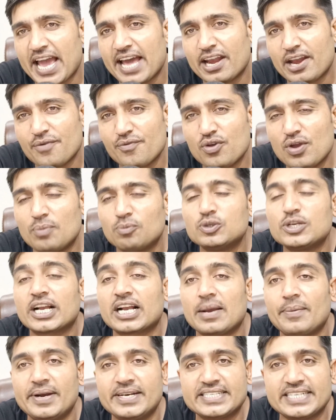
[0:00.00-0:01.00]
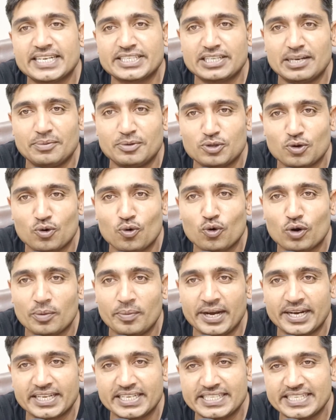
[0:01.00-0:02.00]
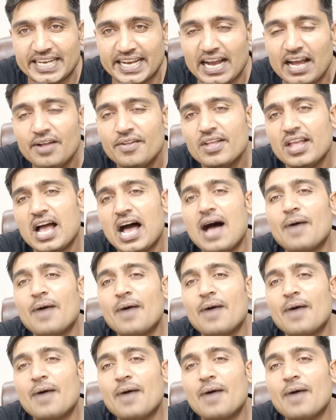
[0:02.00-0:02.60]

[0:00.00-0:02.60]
क्या रिव्यू है मुझे कमेंट सेक्शन में जरूर कमेंट कीजिएगा